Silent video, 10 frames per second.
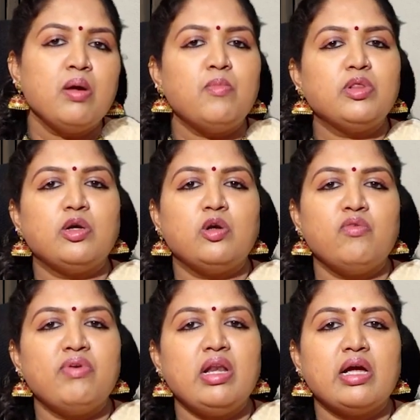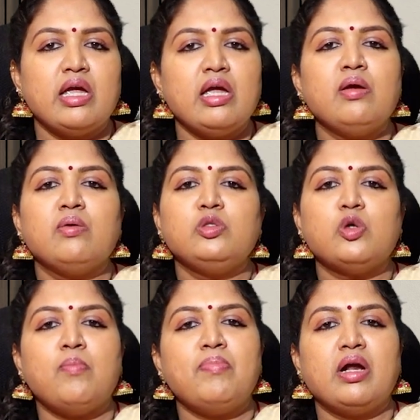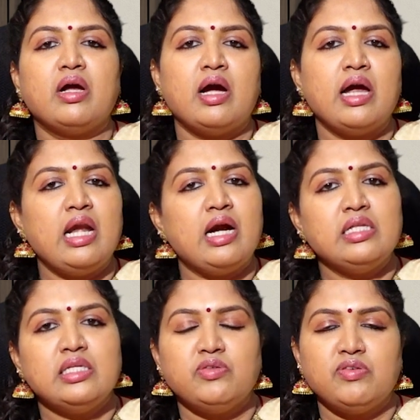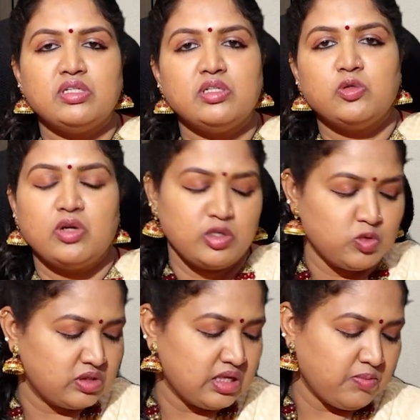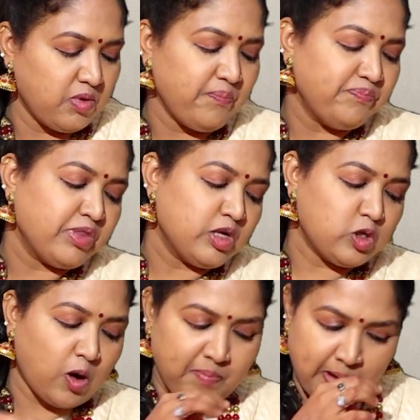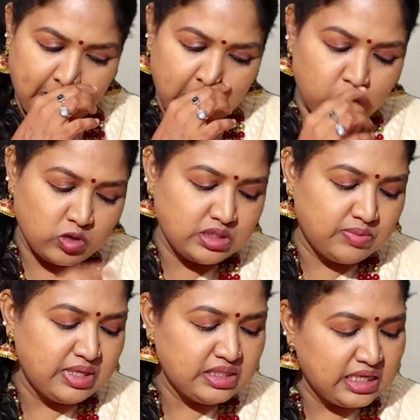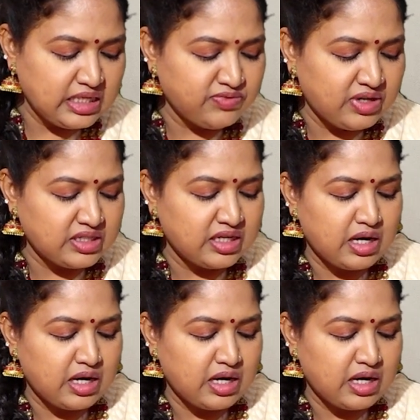మొదట్లో వీళ్ళకి జాబ్ పరంగా ఎలాంటి సిచ్యువేషన్స్ ఉన్నాయో చూస్తాము జాబ్ పరంగా కొంచెం డిస్సాటిస్ఫాక్షన్